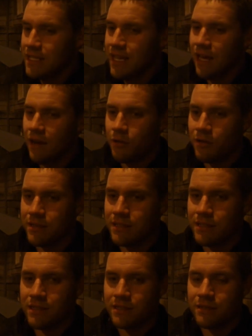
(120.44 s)
Ja,
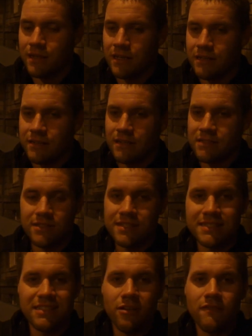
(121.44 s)
und äh,
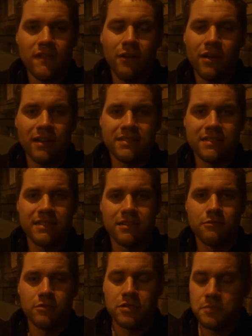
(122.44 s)
ansonsten läuft auch alles
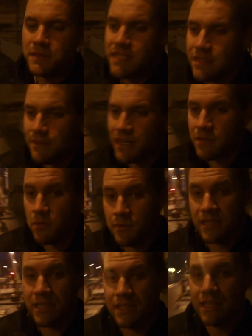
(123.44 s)
richtig gut. Spiele machen im
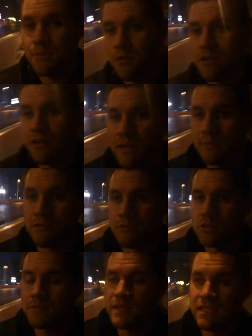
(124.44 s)
Moment richtig Bock. Ich habe
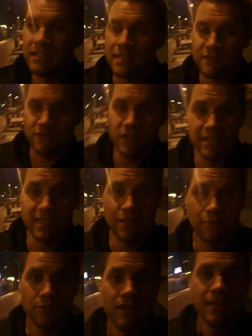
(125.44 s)
genug Spiele jetzt von
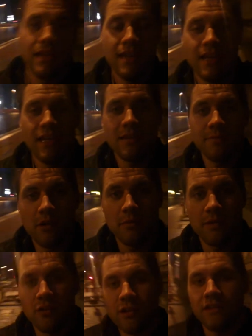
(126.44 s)
Nintendo. Jetzt
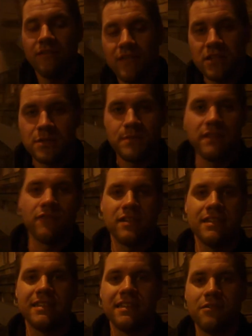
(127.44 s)
bekomme ich auch eigentlich viele Spiele
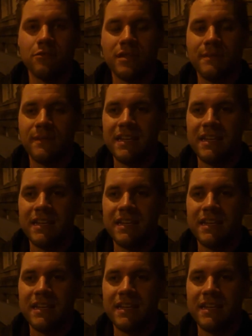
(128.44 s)
von Nintendo.